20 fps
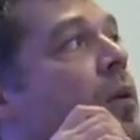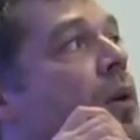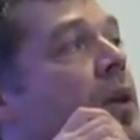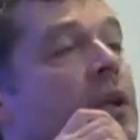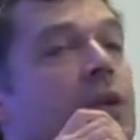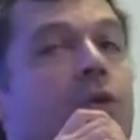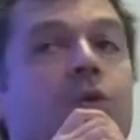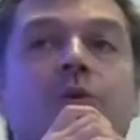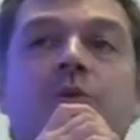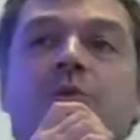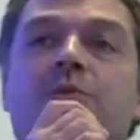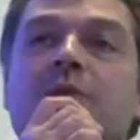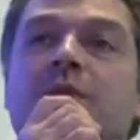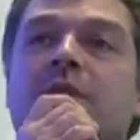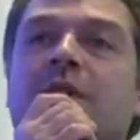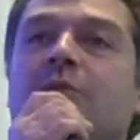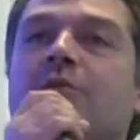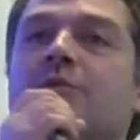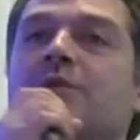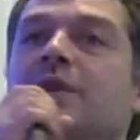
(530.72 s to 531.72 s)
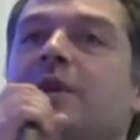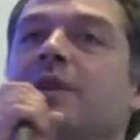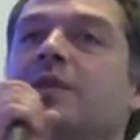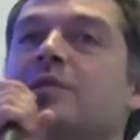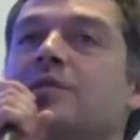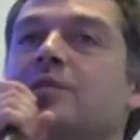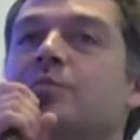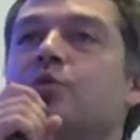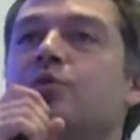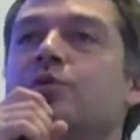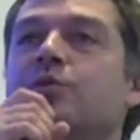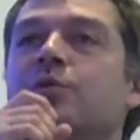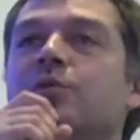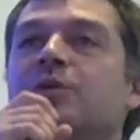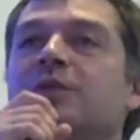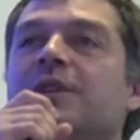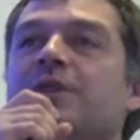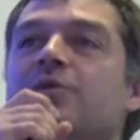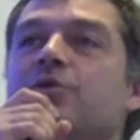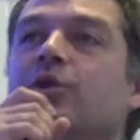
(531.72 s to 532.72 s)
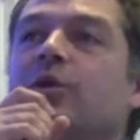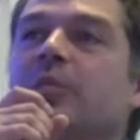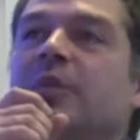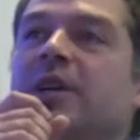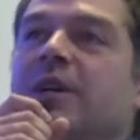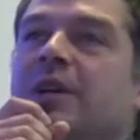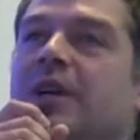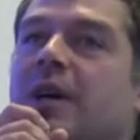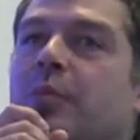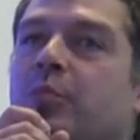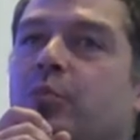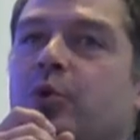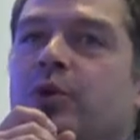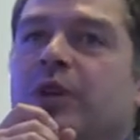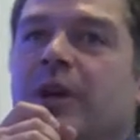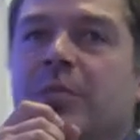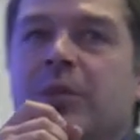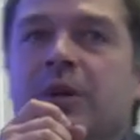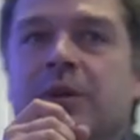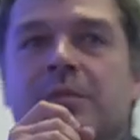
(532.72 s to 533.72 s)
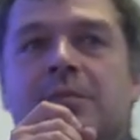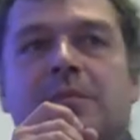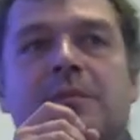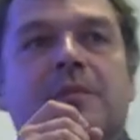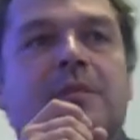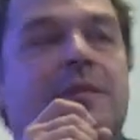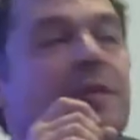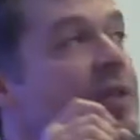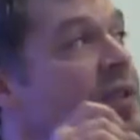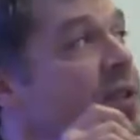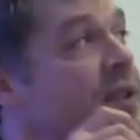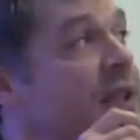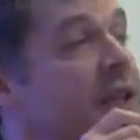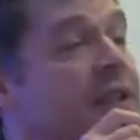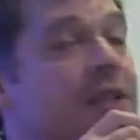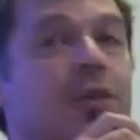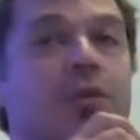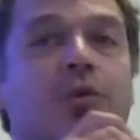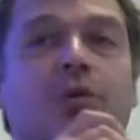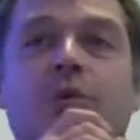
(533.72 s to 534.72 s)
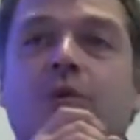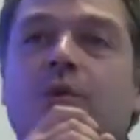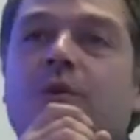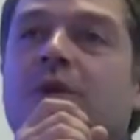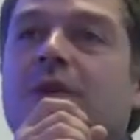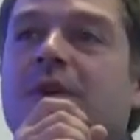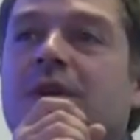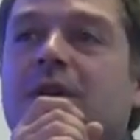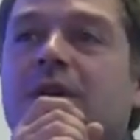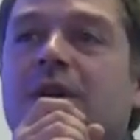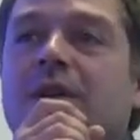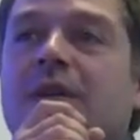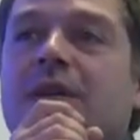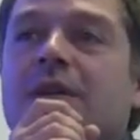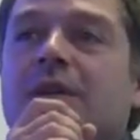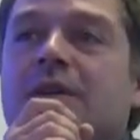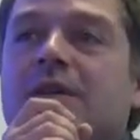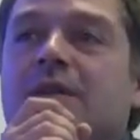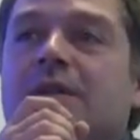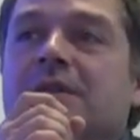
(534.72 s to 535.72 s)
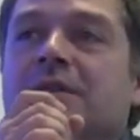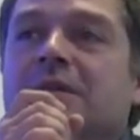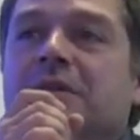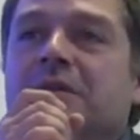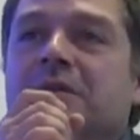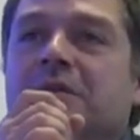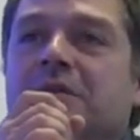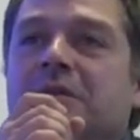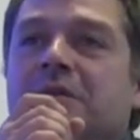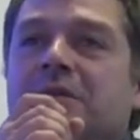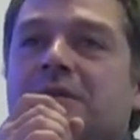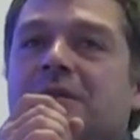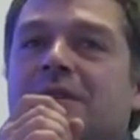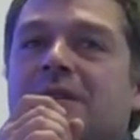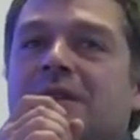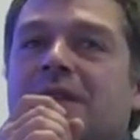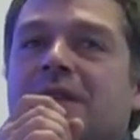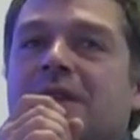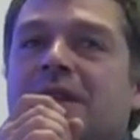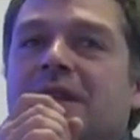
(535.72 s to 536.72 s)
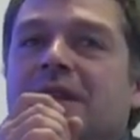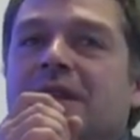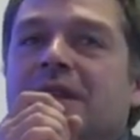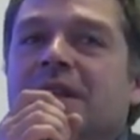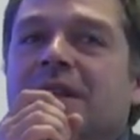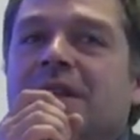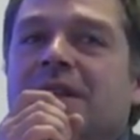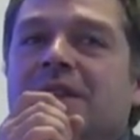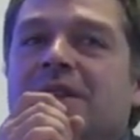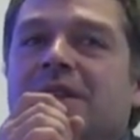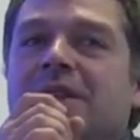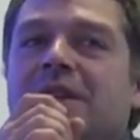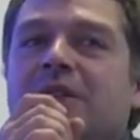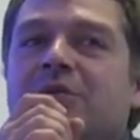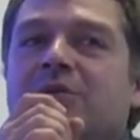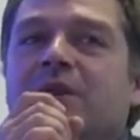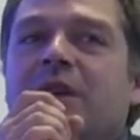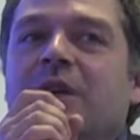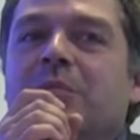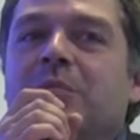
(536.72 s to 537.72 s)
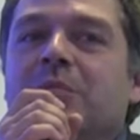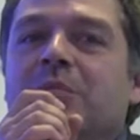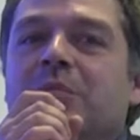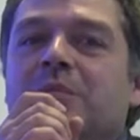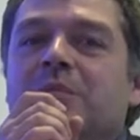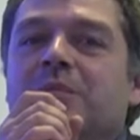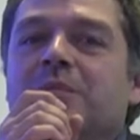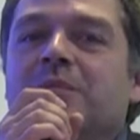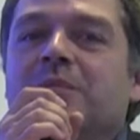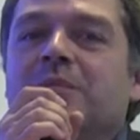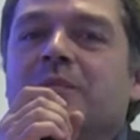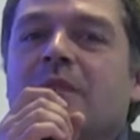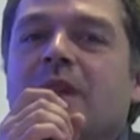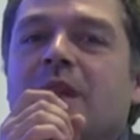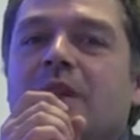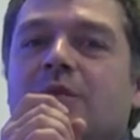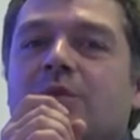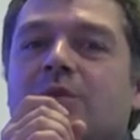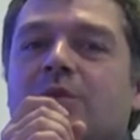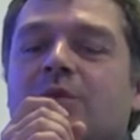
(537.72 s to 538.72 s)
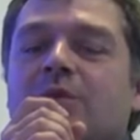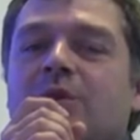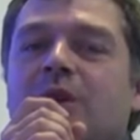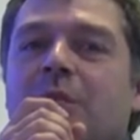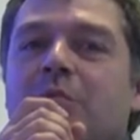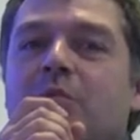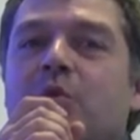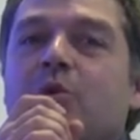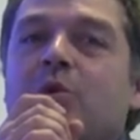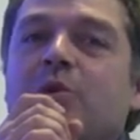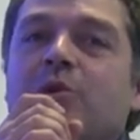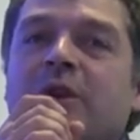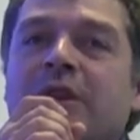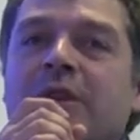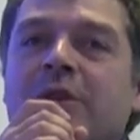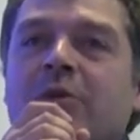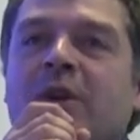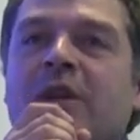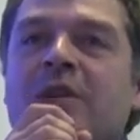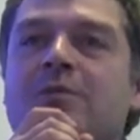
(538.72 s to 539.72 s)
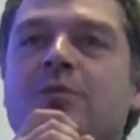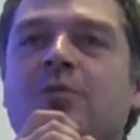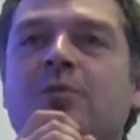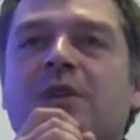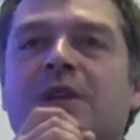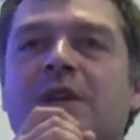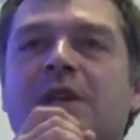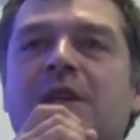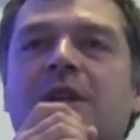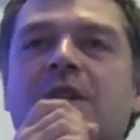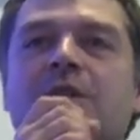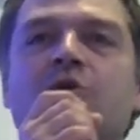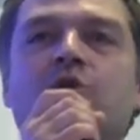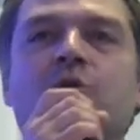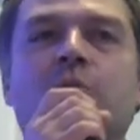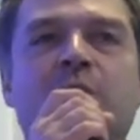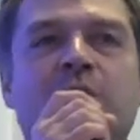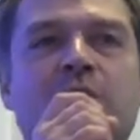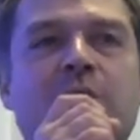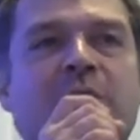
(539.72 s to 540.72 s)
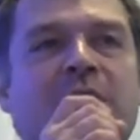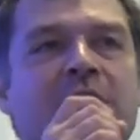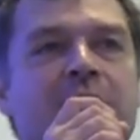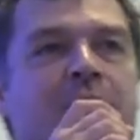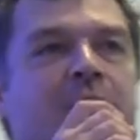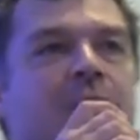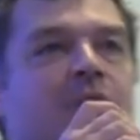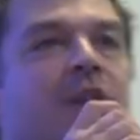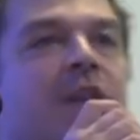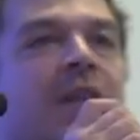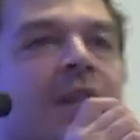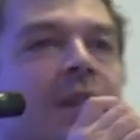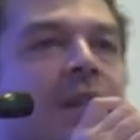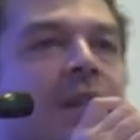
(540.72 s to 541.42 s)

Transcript: et dont les conséquences me sont désormais imputables. C'est-à-dire que euh, l'idée mm, de la, boucle de rétroaction qui guide le comportement individuel est